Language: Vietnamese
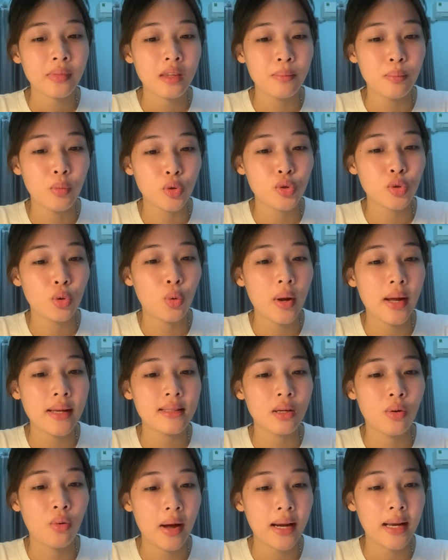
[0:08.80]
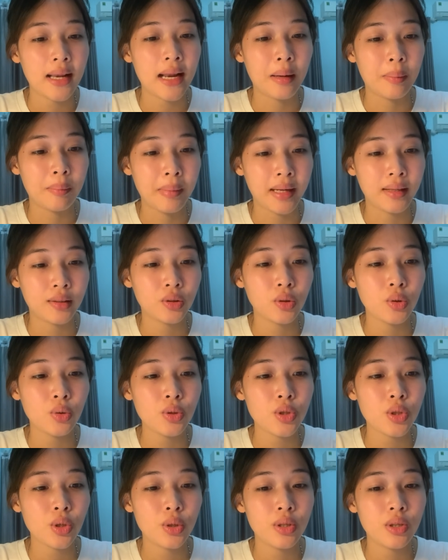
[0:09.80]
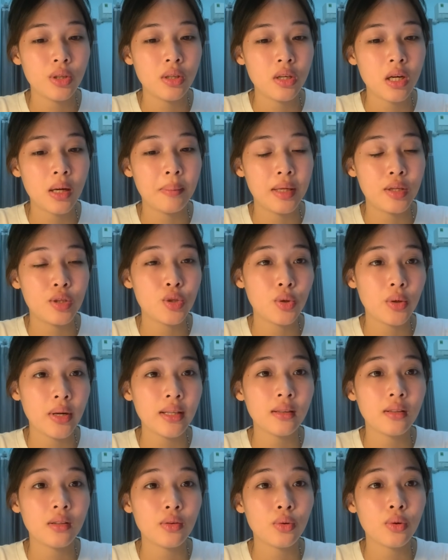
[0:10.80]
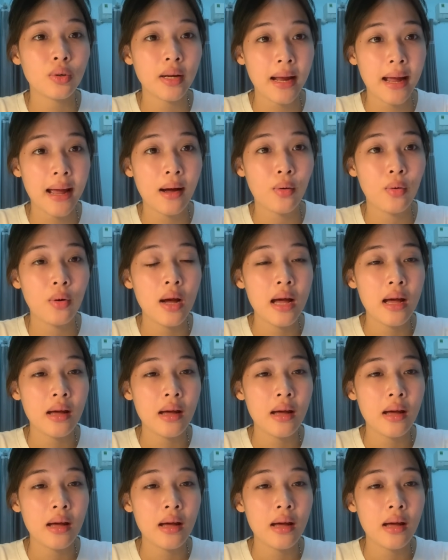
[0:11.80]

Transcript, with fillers: một số loại dầu ăn lành mạnh tốt cho những người bị cholesterol cao